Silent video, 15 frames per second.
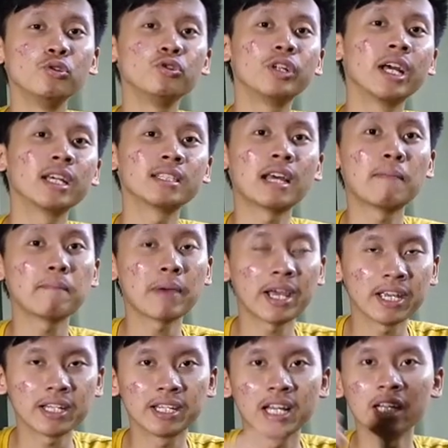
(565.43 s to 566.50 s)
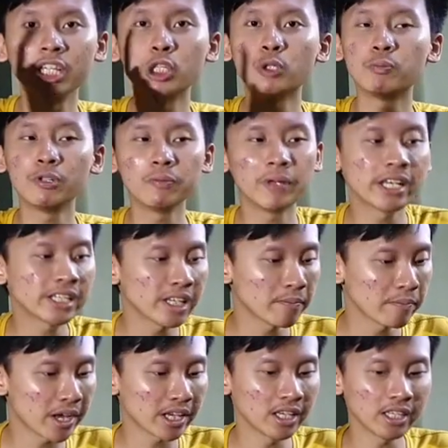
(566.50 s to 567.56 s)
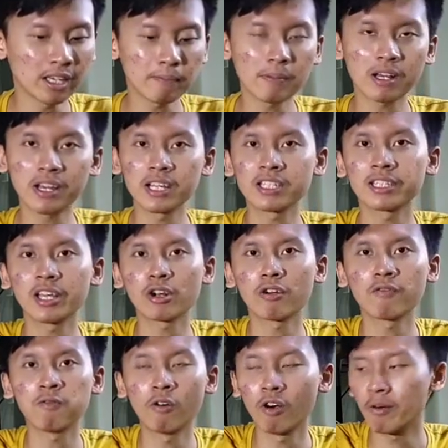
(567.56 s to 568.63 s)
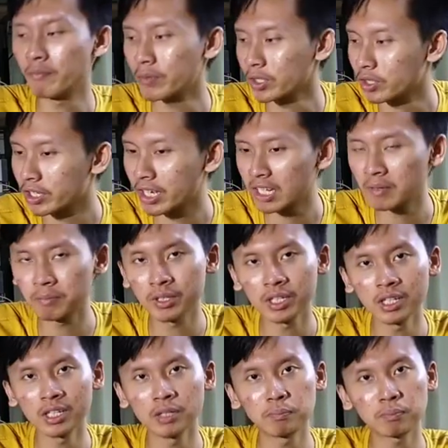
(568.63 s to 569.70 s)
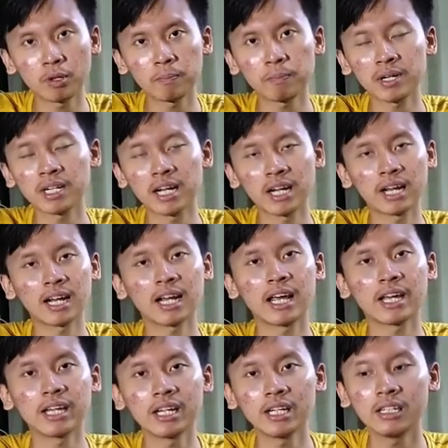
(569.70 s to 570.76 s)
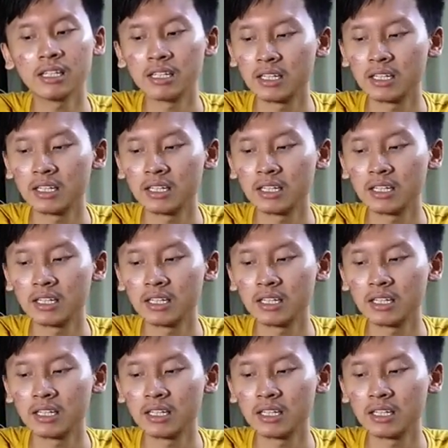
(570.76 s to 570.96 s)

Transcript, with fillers: udah sampai dan itu pun biasanya packingnya pakai styrofoam gitu yang lebih proper dan lain-lain